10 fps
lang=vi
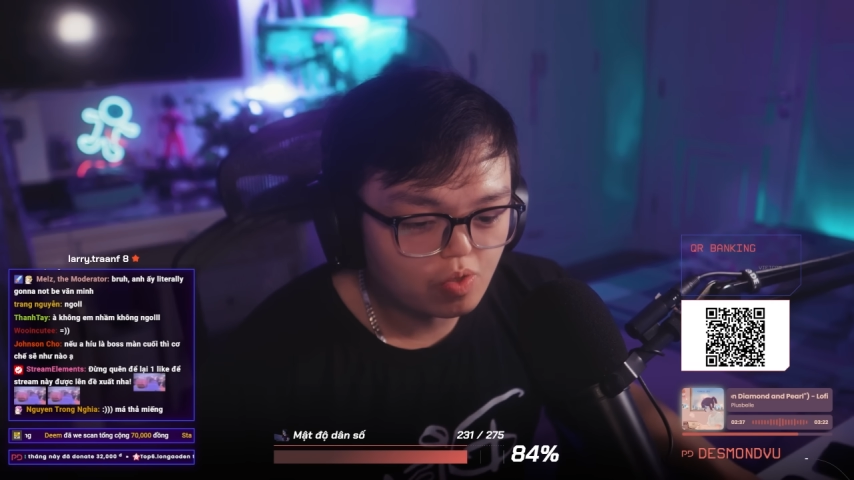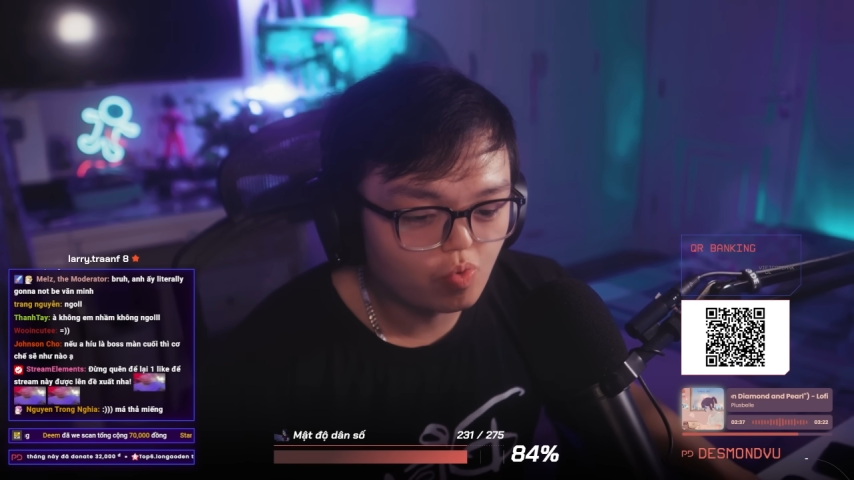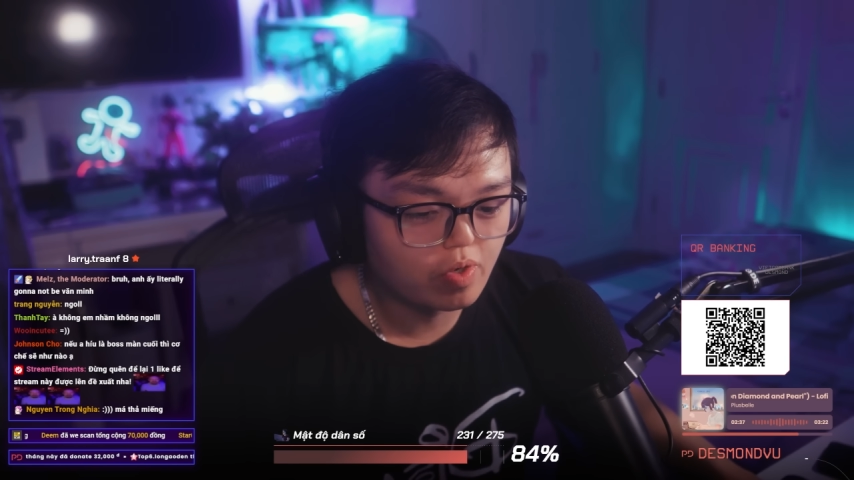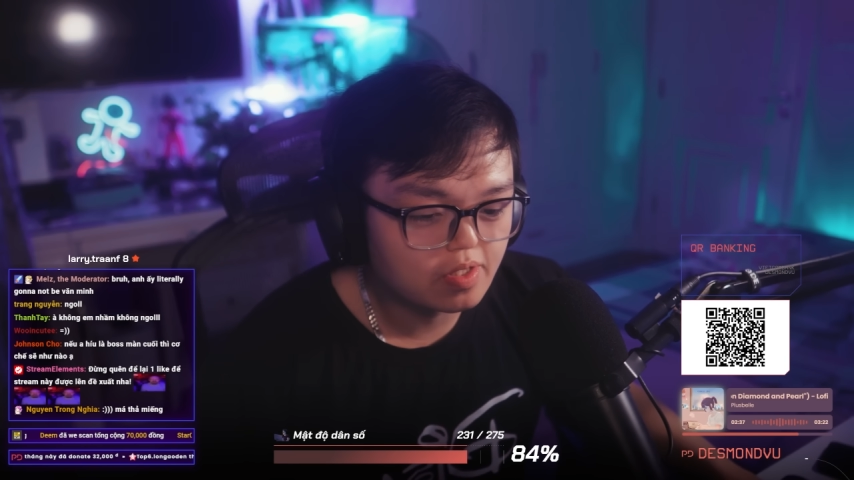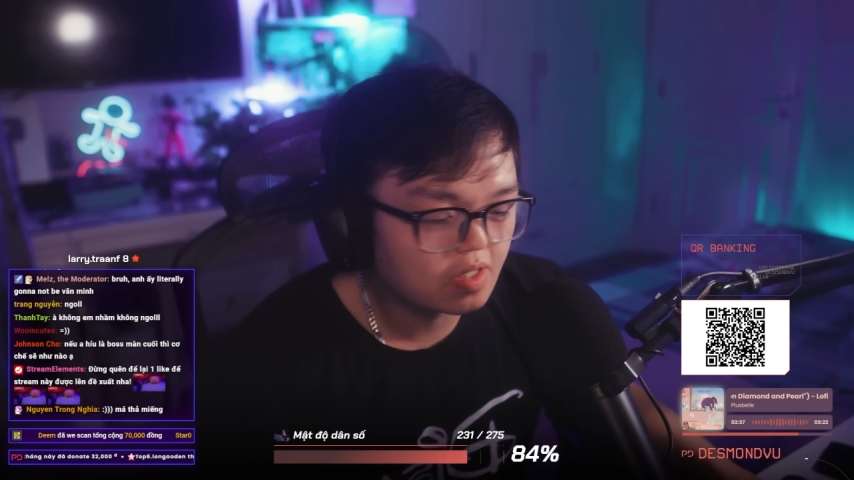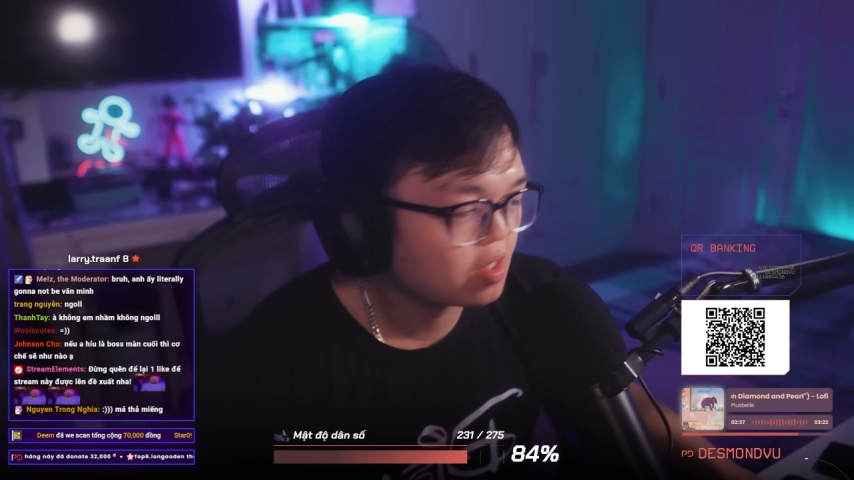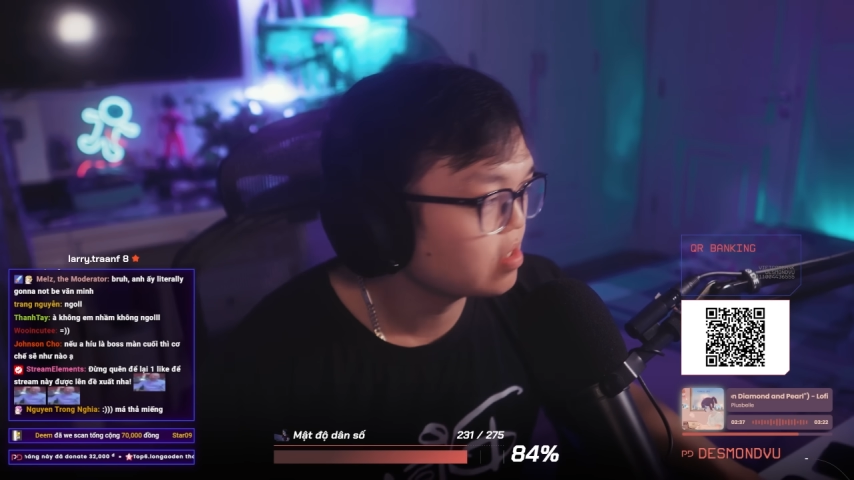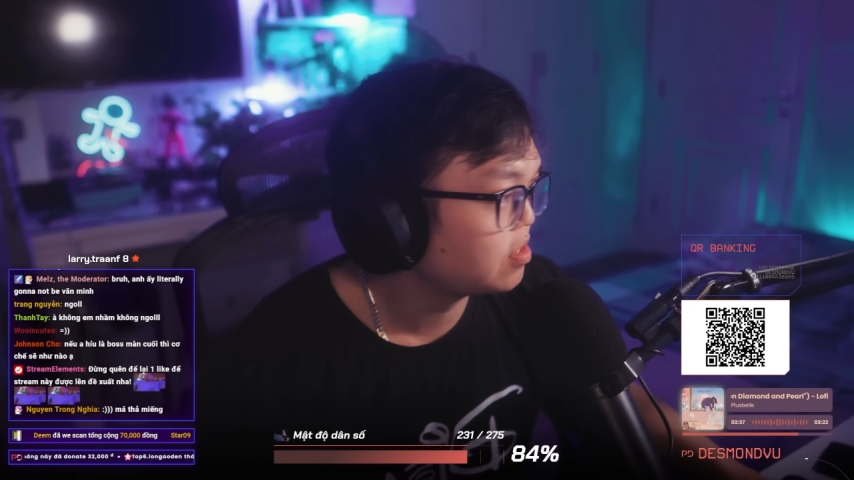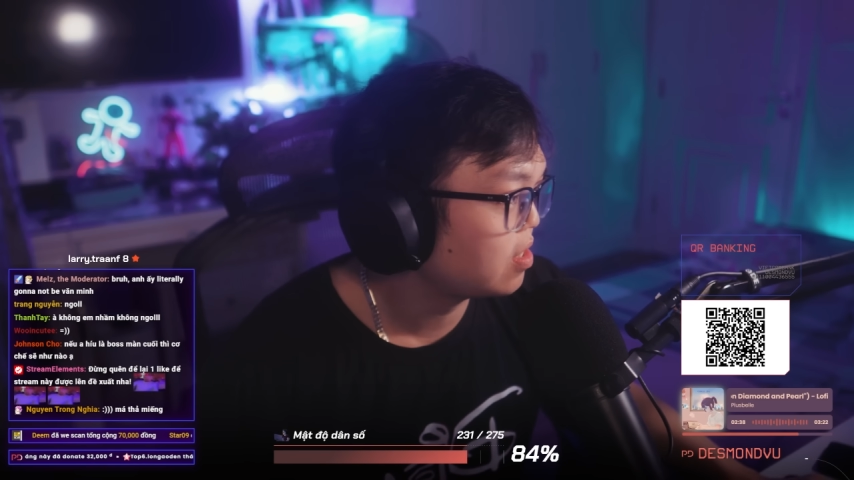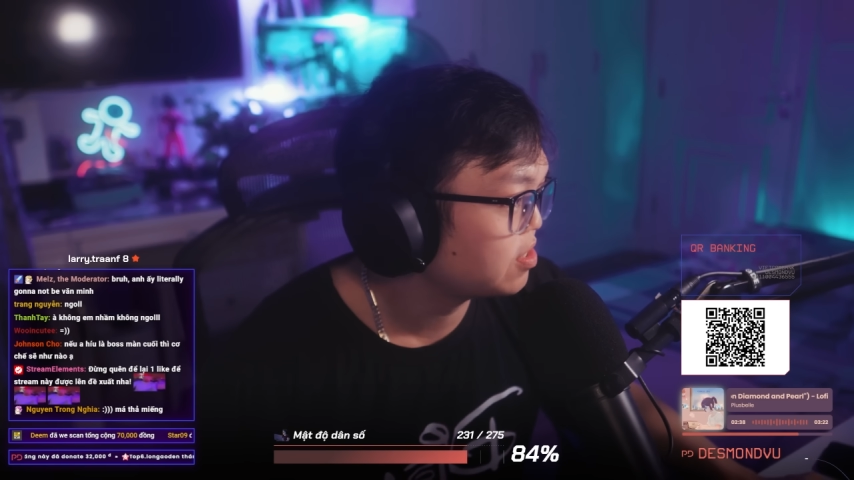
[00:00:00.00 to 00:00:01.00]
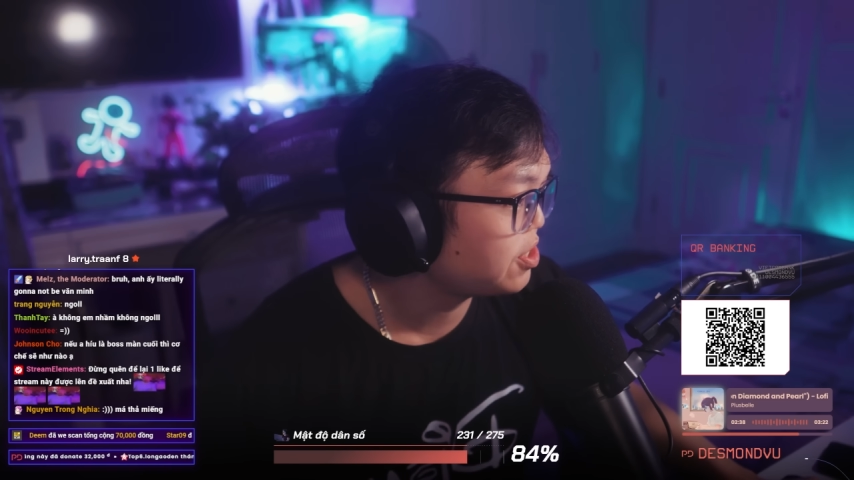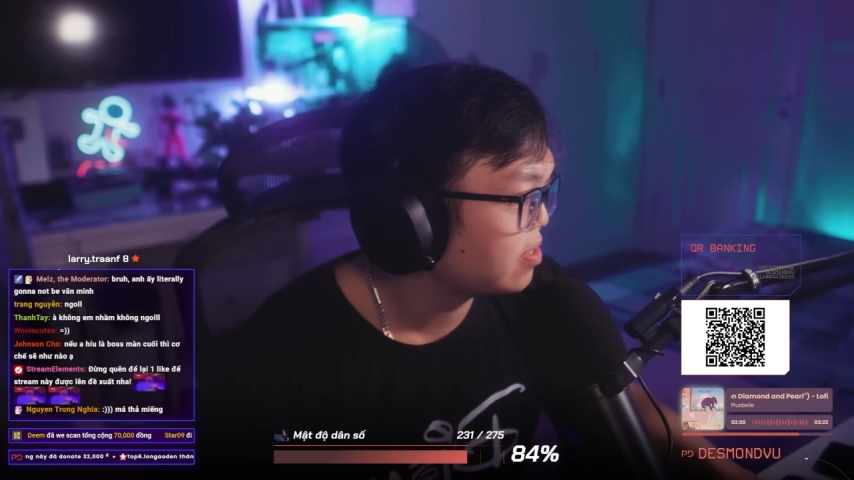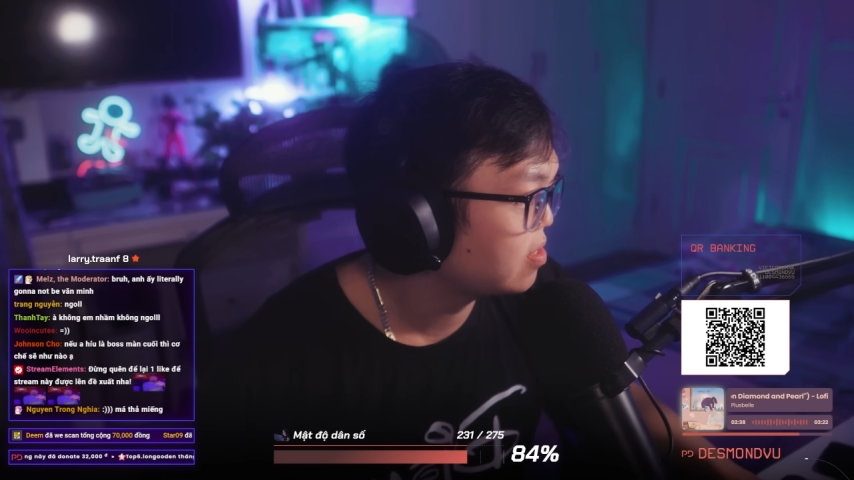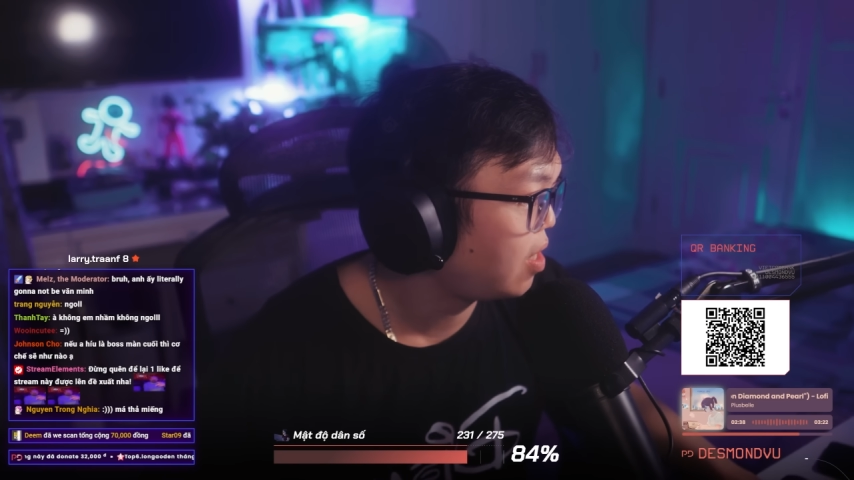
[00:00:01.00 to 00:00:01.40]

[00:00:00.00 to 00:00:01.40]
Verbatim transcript: cuối thì cơ chế sẽ như